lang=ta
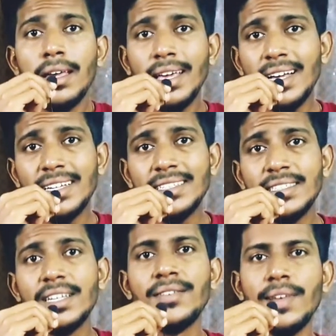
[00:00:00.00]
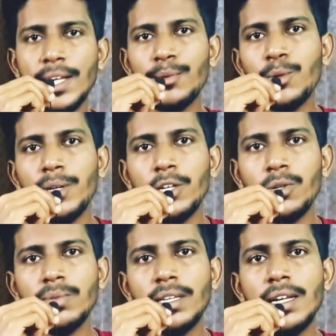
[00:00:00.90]
ஹே கைஸ் வெல்கம் டு மை
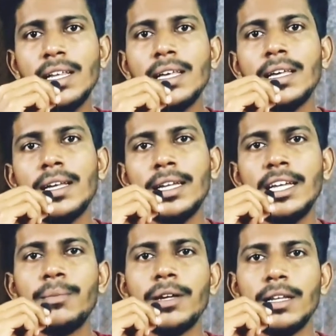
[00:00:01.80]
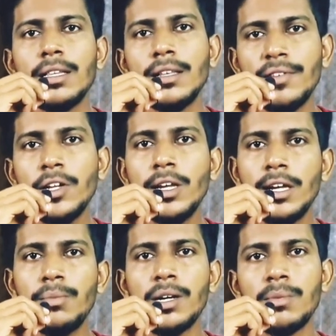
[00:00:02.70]
யூடியூப் சேனல் இன்றைக்கி நம்ம இந்த வீடியோவில்
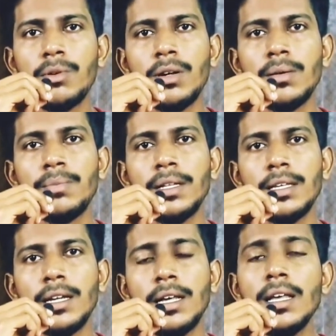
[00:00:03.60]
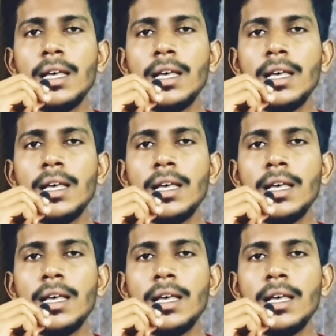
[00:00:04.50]
என்ன பார்க்க போகிறோம்னு பார்த்தீங்கன்னா